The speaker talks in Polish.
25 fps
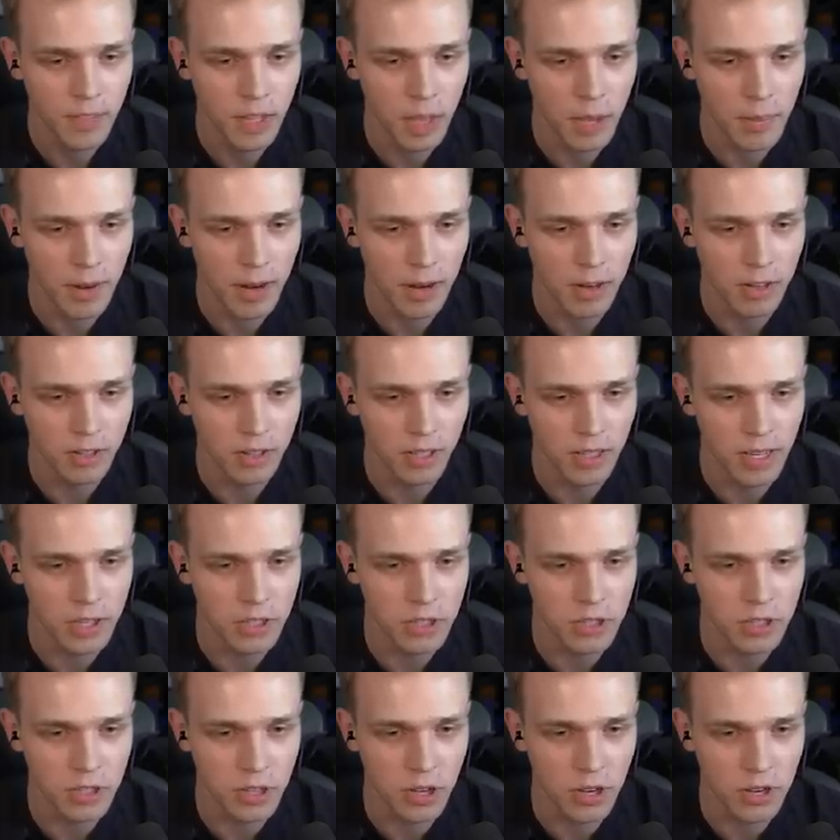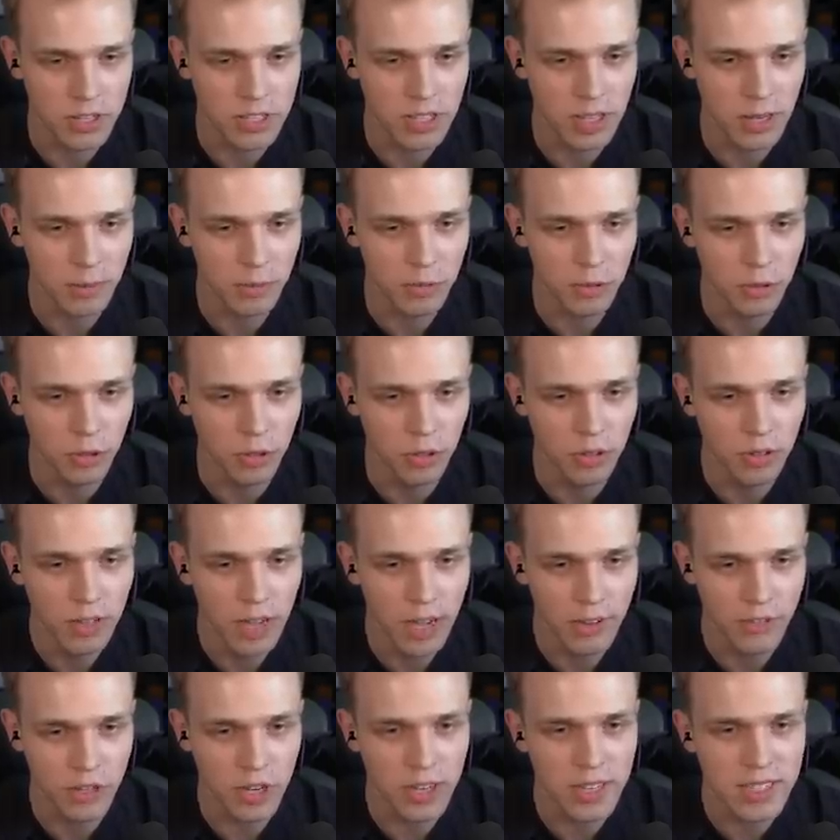Dobra, no to leci z koksem tu.
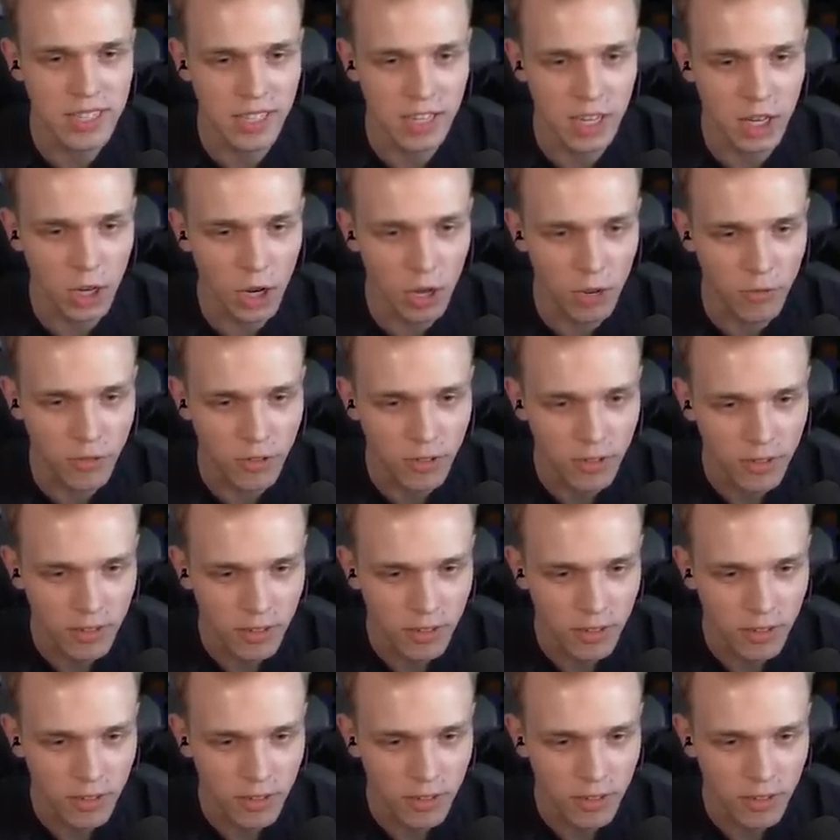A gdzie jest kilof?